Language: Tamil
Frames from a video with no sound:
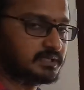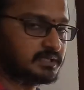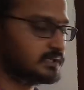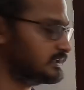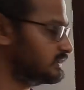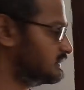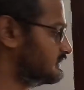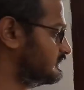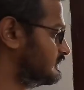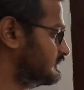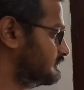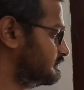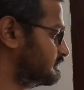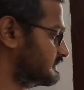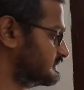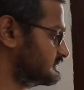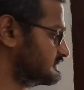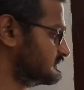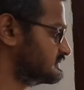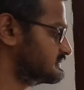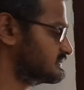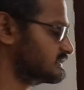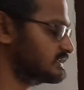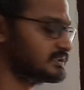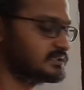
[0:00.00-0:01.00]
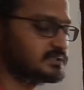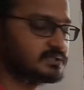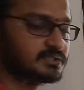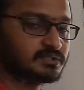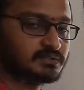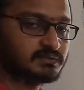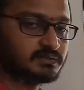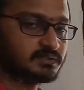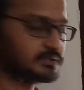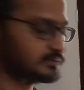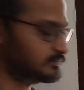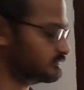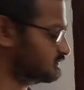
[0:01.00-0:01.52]
இல்லையா ப்ரெசன்ட் ஸ்டேட்
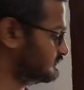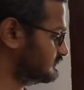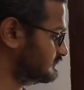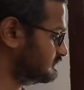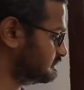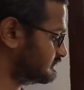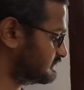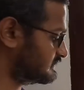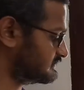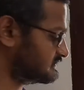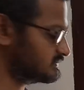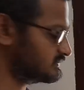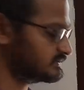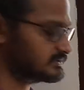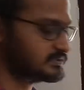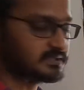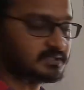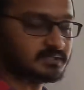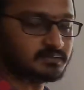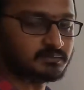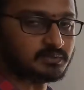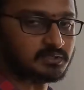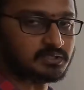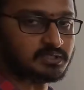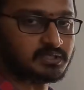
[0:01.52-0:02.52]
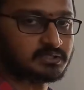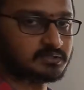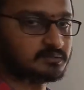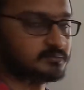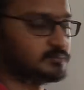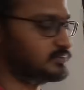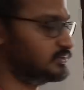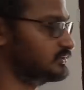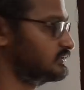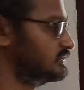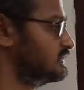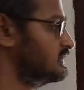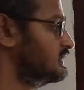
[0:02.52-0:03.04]
ஜீரோவாக இருக்கும்போது ப்ரெசன்ட் ஸ்டேட் ஒன்னாக
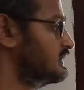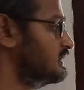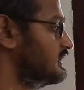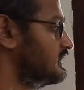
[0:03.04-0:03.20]
இருக்கும்போது